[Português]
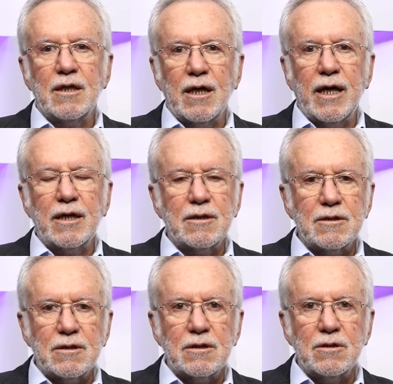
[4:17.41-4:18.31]
lá
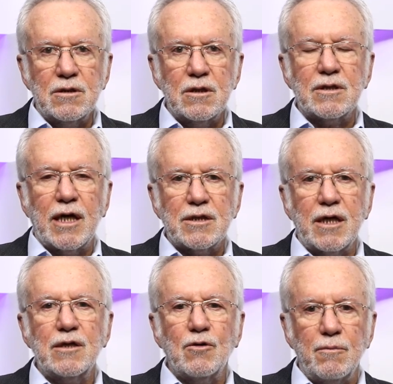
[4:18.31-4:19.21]
em
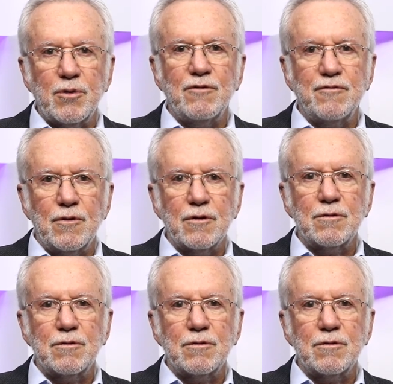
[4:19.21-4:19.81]
Itajaí, comprovou